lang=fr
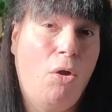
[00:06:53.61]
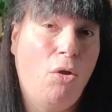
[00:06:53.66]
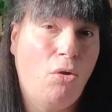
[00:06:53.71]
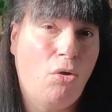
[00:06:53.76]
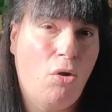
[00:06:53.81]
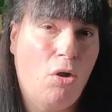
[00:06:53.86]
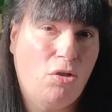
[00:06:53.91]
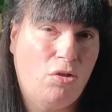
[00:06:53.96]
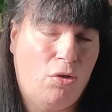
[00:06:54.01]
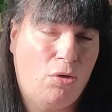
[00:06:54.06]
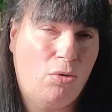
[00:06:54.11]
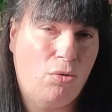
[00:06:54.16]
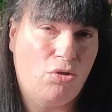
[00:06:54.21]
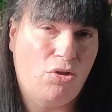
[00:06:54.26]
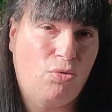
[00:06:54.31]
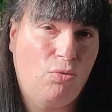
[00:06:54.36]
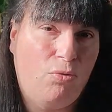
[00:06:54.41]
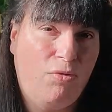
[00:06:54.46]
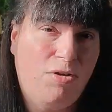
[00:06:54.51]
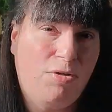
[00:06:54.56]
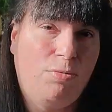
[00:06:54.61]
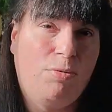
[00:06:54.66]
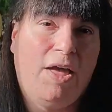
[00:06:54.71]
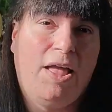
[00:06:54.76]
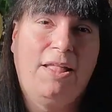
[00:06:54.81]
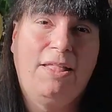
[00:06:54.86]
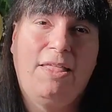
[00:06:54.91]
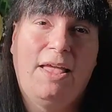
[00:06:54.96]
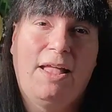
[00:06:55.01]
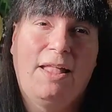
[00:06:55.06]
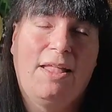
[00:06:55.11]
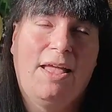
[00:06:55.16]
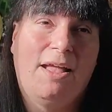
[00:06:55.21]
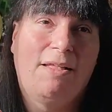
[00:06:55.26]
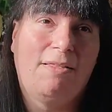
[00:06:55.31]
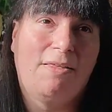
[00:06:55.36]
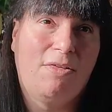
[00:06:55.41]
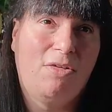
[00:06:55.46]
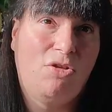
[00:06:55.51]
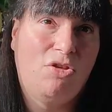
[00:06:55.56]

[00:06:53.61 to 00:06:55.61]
un code que j'ai trouvé sur internet.